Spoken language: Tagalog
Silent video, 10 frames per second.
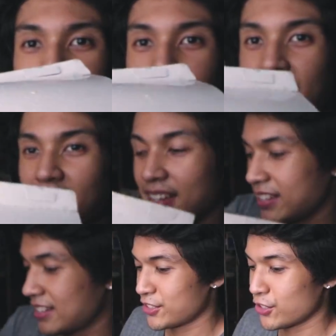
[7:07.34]
Yeah.
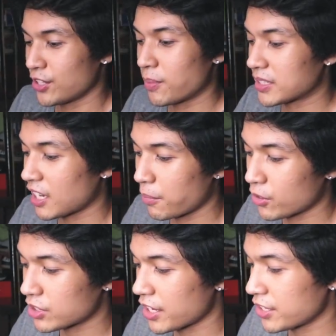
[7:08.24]
So, di ba
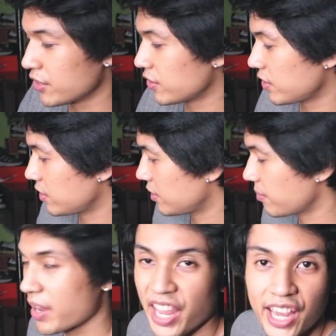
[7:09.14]
sabi ko sa inyo,
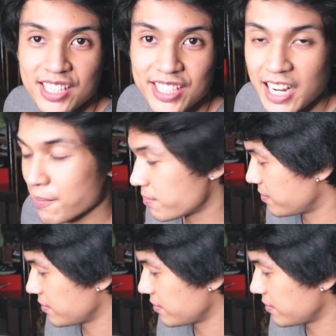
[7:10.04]
maingit sila.